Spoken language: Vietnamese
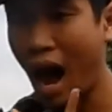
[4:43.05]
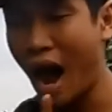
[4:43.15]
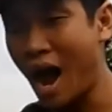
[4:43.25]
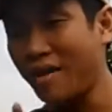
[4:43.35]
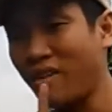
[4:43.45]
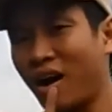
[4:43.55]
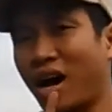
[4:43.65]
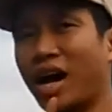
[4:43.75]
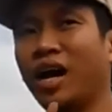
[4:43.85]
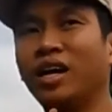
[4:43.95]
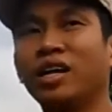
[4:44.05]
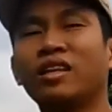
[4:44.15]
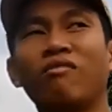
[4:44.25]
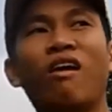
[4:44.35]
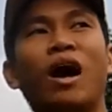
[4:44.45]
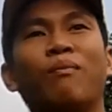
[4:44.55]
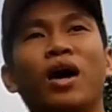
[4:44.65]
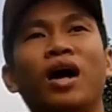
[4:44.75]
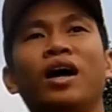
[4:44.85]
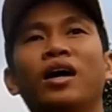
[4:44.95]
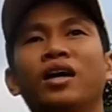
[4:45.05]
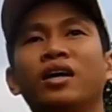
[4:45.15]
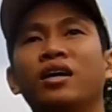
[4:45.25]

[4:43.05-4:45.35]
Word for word: mà hai phần thành phần mà